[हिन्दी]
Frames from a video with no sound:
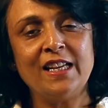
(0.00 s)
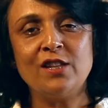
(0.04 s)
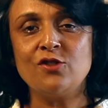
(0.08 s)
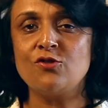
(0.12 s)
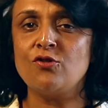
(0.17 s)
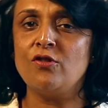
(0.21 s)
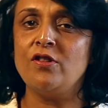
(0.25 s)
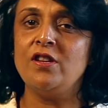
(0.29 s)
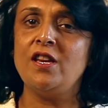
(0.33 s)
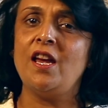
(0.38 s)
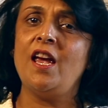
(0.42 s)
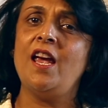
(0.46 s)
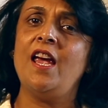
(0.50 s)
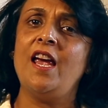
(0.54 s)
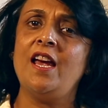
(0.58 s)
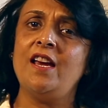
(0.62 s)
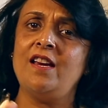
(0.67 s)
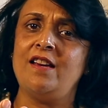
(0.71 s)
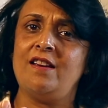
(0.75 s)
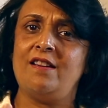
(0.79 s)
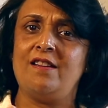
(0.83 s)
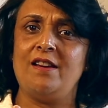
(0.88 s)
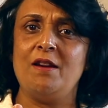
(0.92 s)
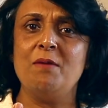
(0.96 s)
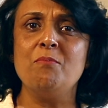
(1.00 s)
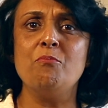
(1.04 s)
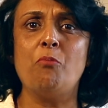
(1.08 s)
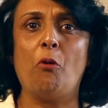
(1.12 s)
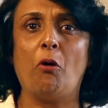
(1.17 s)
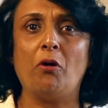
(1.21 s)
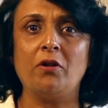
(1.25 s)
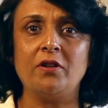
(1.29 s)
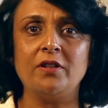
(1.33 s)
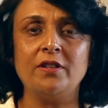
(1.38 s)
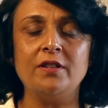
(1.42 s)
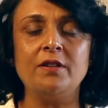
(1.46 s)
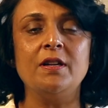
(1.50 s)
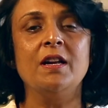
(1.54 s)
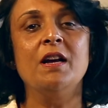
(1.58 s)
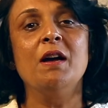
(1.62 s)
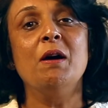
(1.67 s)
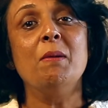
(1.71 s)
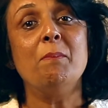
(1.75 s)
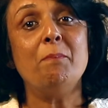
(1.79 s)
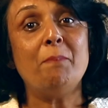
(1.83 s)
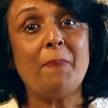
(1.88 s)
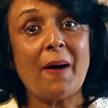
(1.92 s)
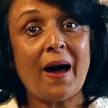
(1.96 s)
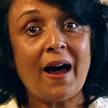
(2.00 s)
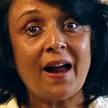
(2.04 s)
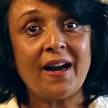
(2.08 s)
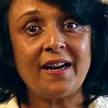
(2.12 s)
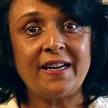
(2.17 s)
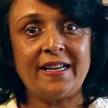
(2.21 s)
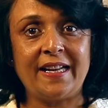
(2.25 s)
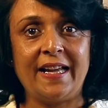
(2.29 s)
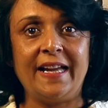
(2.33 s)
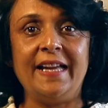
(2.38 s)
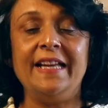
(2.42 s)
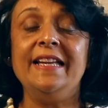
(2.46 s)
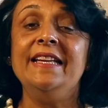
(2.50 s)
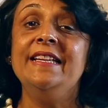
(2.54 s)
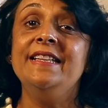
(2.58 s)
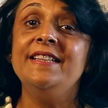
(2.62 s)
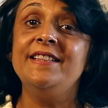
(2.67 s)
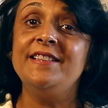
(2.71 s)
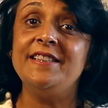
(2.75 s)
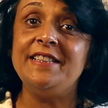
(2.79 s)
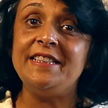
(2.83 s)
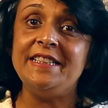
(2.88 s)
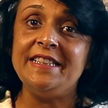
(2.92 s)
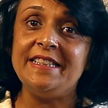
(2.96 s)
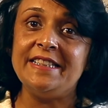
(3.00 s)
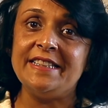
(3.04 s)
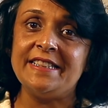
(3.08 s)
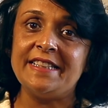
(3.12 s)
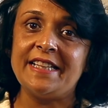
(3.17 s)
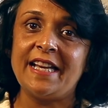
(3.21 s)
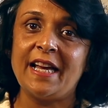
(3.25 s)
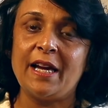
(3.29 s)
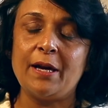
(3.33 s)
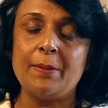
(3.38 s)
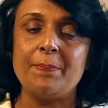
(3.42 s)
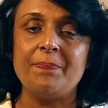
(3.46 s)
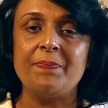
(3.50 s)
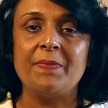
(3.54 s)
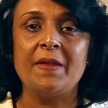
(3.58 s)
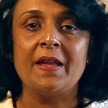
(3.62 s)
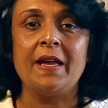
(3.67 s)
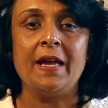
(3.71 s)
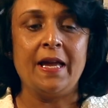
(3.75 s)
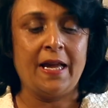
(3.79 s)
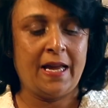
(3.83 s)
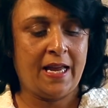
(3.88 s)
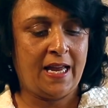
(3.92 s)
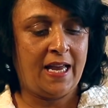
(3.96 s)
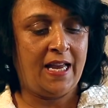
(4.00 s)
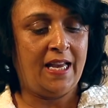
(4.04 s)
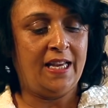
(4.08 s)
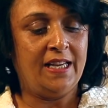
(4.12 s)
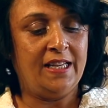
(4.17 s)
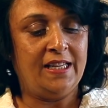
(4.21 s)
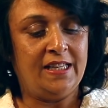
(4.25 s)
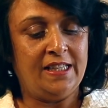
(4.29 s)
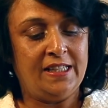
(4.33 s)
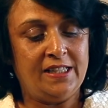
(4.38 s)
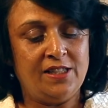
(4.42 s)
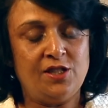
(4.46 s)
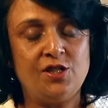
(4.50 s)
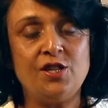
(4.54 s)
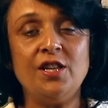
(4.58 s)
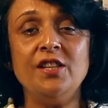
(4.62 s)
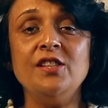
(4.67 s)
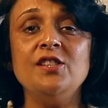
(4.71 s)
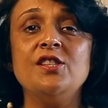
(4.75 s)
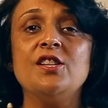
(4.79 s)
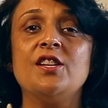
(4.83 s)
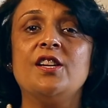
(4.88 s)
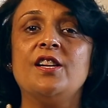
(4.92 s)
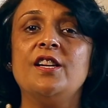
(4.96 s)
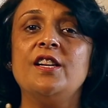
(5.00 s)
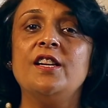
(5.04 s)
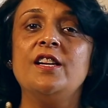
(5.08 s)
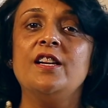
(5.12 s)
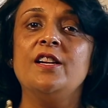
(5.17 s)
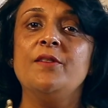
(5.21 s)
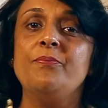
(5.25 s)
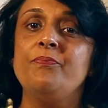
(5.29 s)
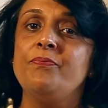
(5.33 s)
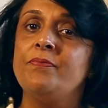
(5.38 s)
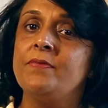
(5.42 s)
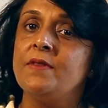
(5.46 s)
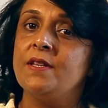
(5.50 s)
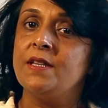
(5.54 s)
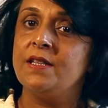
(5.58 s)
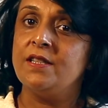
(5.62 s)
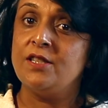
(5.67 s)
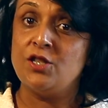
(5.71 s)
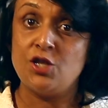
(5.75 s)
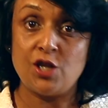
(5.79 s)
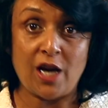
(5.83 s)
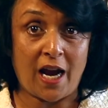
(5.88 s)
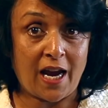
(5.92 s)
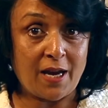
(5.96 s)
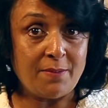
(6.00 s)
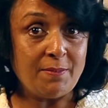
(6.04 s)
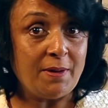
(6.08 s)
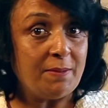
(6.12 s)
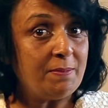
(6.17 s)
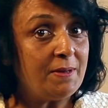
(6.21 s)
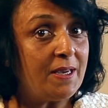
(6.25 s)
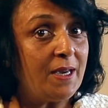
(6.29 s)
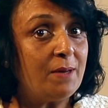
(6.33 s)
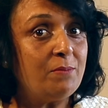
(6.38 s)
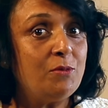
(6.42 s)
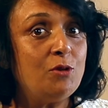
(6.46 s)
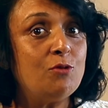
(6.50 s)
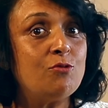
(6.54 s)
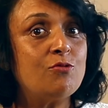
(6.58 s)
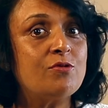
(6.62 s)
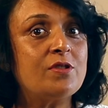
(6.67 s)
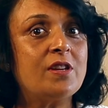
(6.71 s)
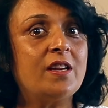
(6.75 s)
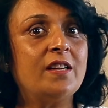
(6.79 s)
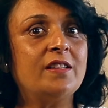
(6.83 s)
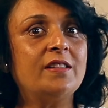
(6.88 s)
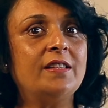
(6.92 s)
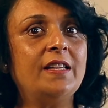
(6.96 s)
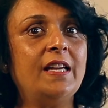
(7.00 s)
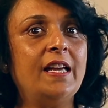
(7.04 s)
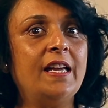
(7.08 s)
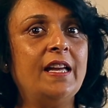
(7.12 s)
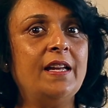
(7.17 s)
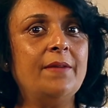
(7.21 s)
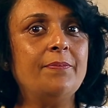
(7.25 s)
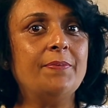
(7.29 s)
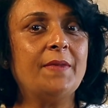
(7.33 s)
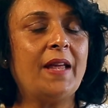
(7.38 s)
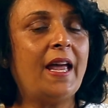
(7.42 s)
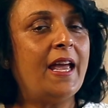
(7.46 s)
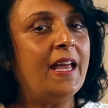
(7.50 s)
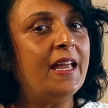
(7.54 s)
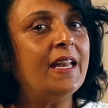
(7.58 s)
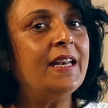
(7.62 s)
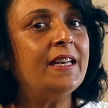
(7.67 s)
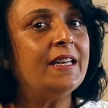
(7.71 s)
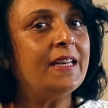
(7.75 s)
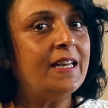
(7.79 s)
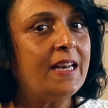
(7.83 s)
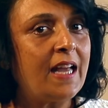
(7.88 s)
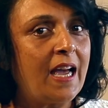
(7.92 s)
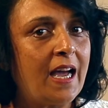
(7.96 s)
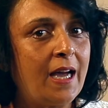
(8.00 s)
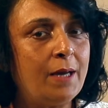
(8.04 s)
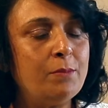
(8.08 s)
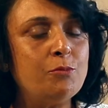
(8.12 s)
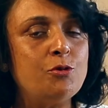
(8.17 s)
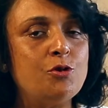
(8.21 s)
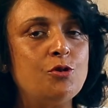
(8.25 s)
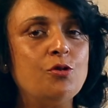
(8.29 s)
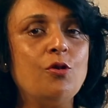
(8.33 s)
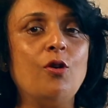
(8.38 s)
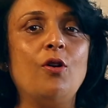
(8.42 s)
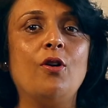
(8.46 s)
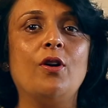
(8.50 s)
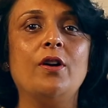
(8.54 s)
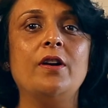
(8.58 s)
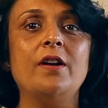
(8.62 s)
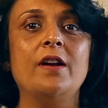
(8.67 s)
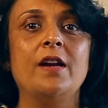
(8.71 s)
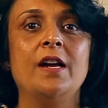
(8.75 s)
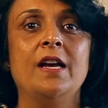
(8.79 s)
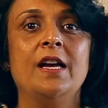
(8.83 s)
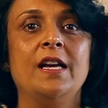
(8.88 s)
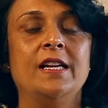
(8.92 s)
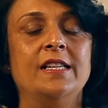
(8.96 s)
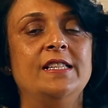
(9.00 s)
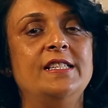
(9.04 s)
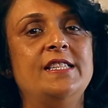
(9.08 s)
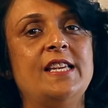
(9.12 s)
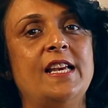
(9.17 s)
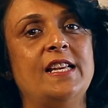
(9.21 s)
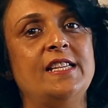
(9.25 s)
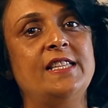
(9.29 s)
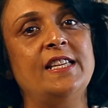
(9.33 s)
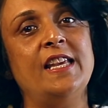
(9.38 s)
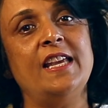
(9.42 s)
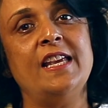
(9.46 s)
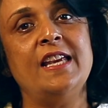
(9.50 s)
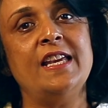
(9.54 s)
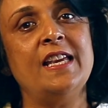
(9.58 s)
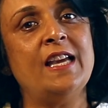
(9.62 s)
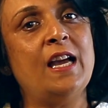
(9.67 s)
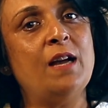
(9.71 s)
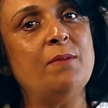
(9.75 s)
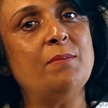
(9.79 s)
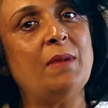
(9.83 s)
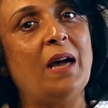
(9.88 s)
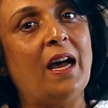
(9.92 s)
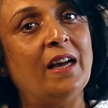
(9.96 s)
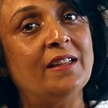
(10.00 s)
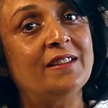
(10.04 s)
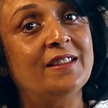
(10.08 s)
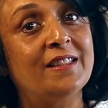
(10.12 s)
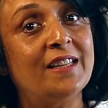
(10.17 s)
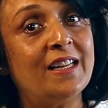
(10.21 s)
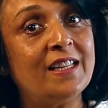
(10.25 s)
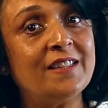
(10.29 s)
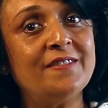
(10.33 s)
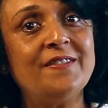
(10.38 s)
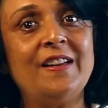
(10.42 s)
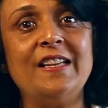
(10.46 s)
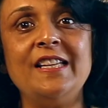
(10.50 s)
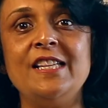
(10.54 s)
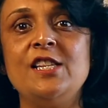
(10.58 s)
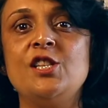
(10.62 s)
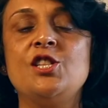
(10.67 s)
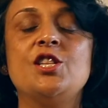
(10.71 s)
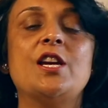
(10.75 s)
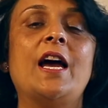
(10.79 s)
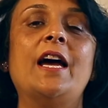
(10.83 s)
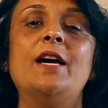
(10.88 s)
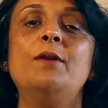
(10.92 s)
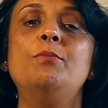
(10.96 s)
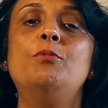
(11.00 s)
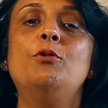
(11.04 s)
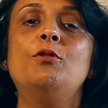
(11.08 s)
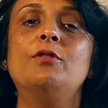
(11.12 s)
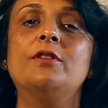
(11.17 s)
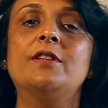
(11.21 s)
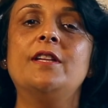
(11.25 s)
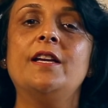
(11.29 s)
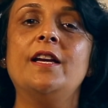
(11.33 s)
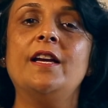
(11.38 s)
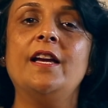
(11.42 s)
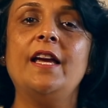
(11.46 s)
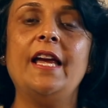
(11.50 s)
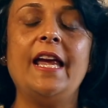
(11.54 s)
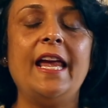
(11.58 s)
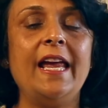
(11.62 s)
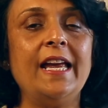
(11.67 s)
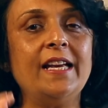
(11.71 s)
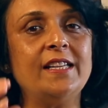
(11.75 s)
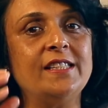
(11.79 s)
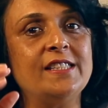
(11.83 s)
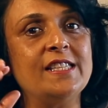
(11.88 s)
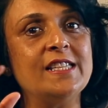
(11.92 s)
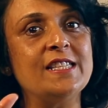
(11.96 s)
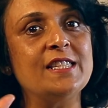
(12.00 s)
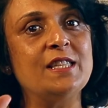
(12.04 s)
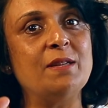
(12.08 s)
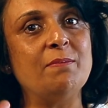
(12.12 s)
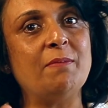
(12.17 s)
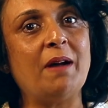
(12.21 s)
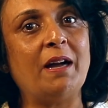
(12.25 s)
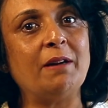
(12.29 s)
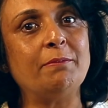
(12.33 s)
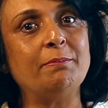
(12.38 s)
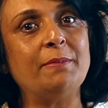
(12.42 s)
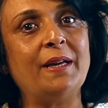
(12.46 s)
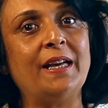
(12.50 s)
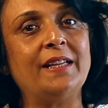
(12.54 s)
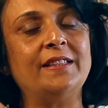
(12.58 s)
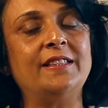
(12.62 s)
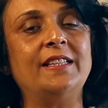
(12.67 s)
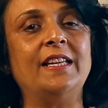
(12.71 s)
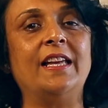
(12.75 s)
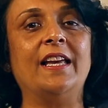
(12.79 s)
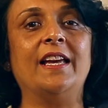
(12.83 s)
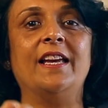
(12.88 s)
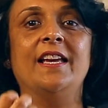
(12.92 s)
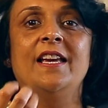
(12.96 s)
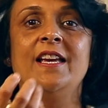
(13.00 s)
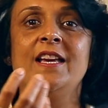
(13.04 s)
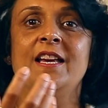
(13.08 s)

सो so, ये एक इम्पॉर्टेंट पार्ट है इंग्रेडिएंट है जिंजर चाय में भी हम यूज़ करते हैं एंड आई एम श्योर जैसे ही हम अदरक वाली चाय बोलते हैं एक चीज़ दिमाग में आती है